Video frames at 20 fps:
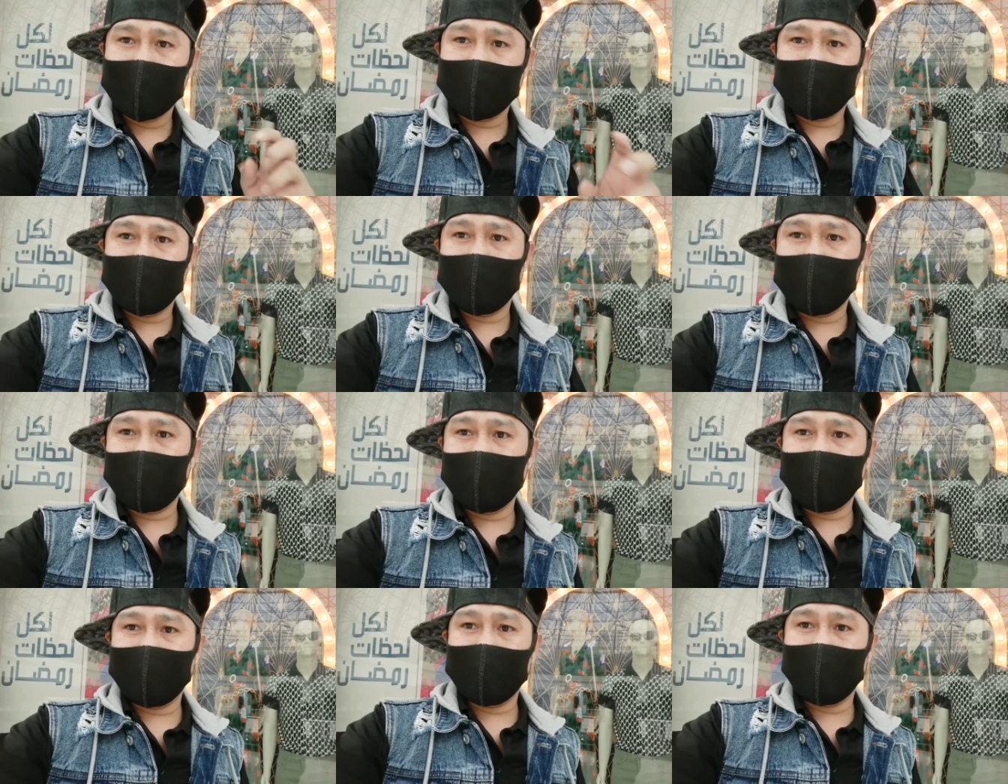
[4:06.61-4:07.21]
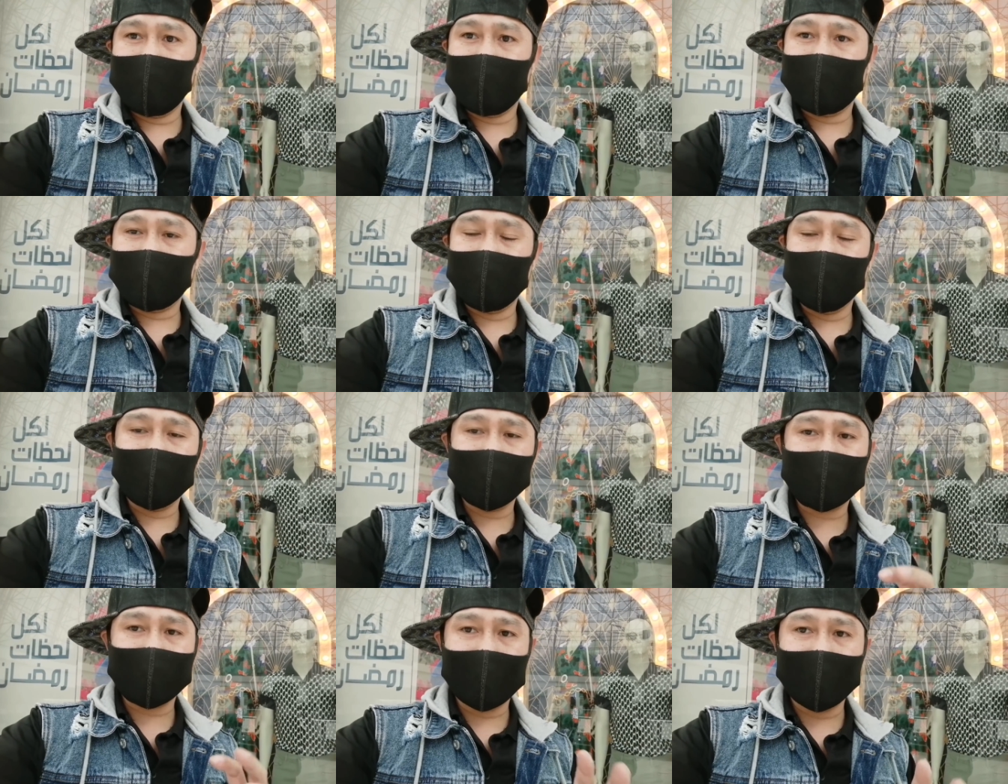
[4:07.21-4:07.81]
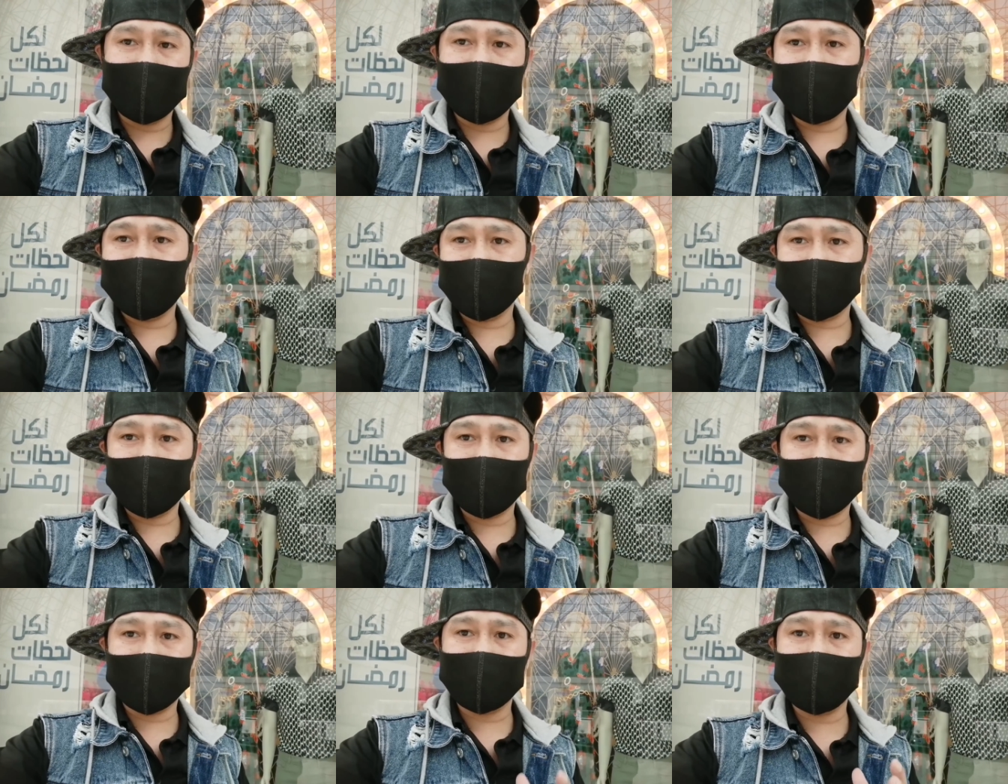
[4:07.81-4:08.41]
At uh, kung saan na
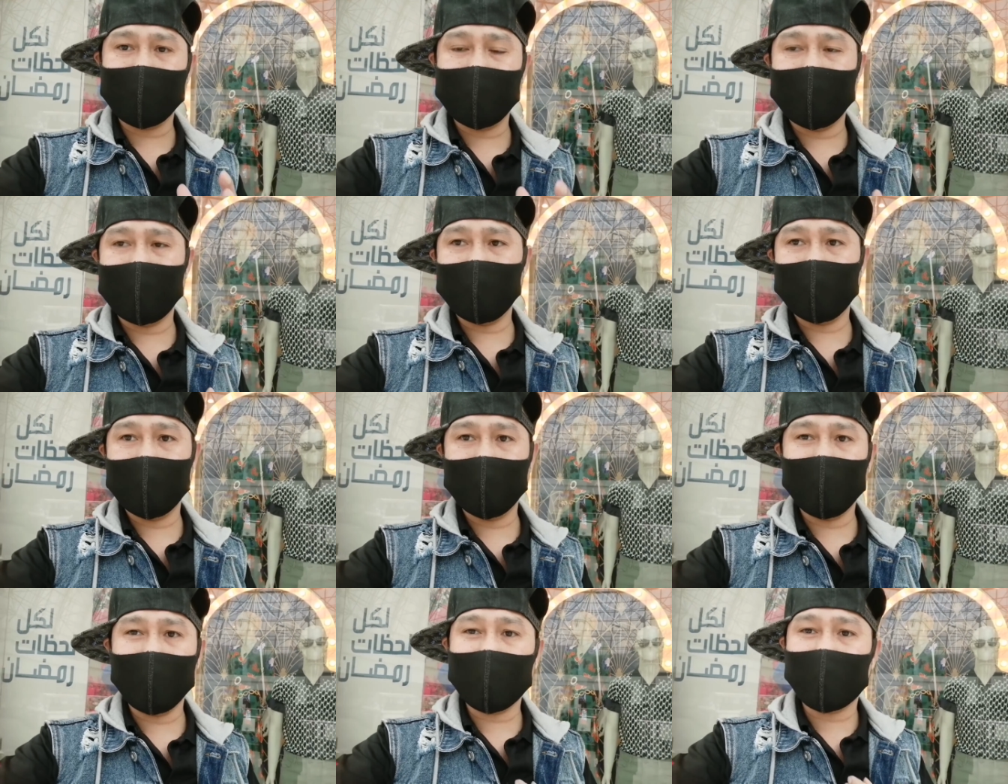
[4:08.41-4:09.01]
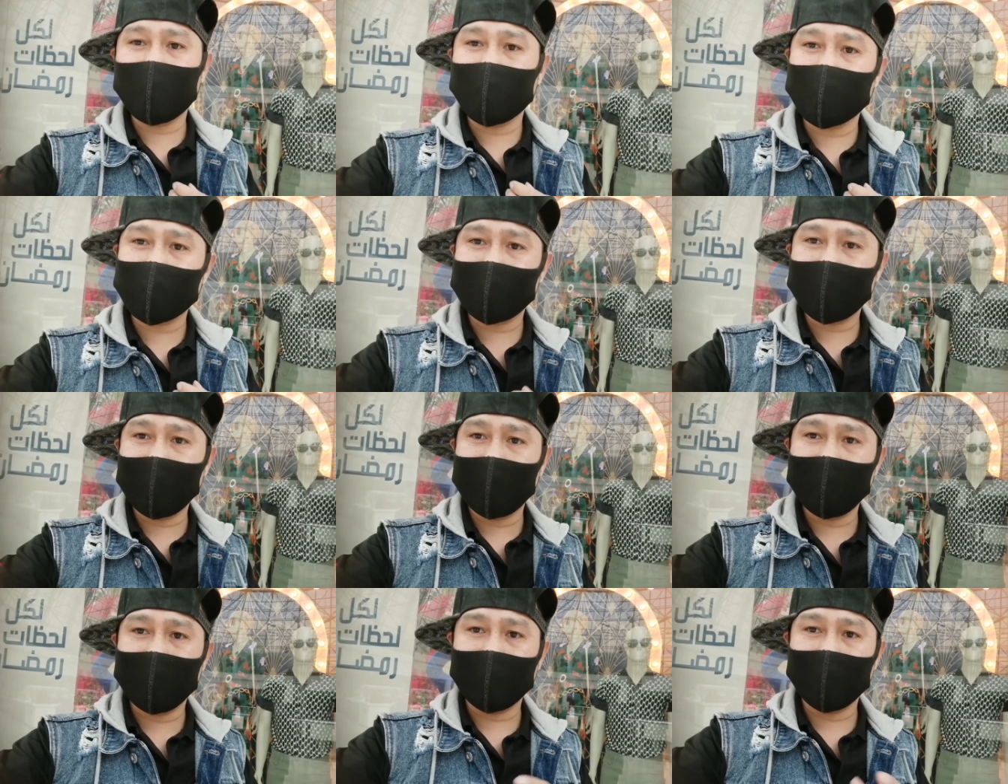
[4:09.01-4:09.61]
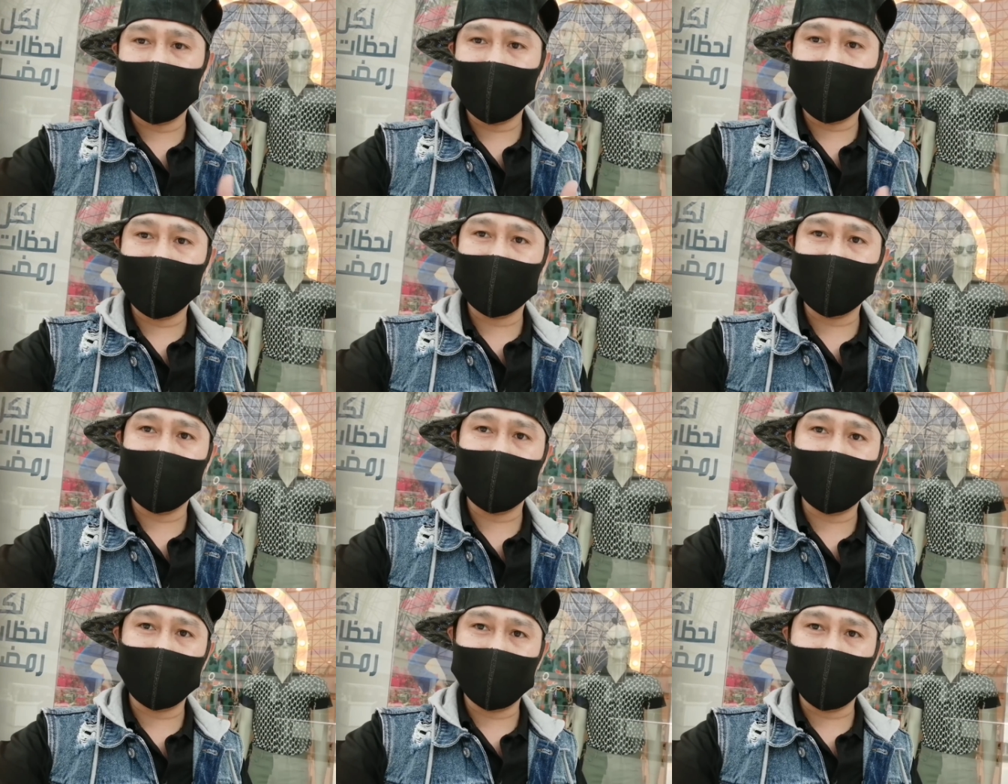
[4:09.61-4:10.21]
gusto kasi alam niya kung saan ang
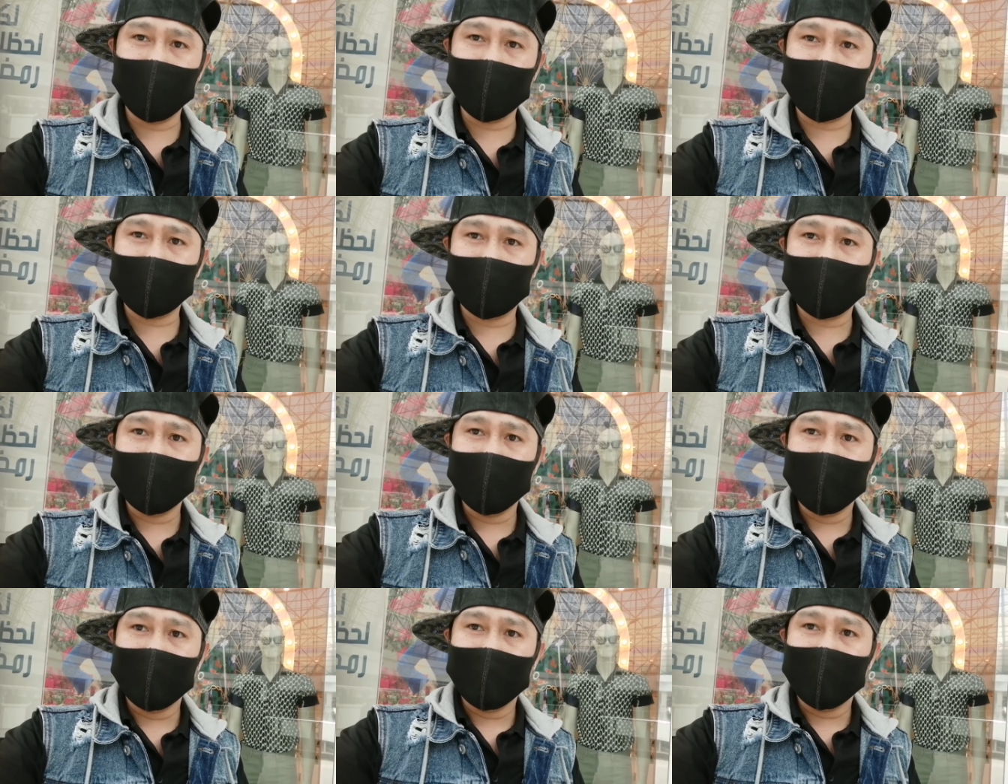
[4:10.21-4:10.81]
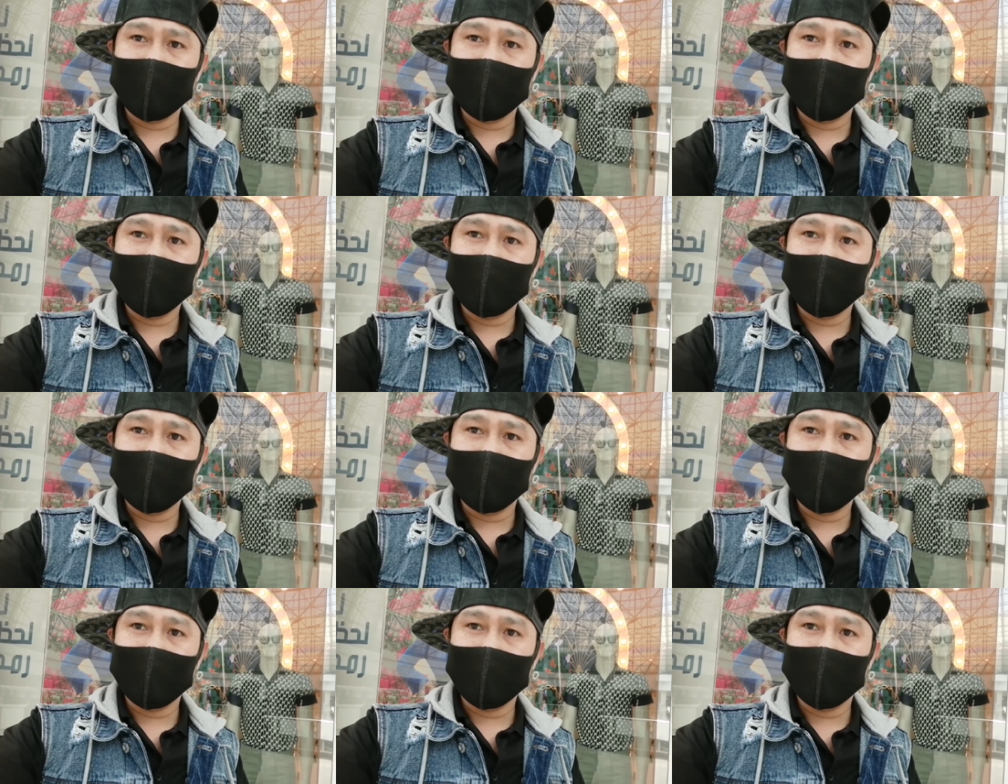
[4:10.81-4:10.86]
magandang promoter.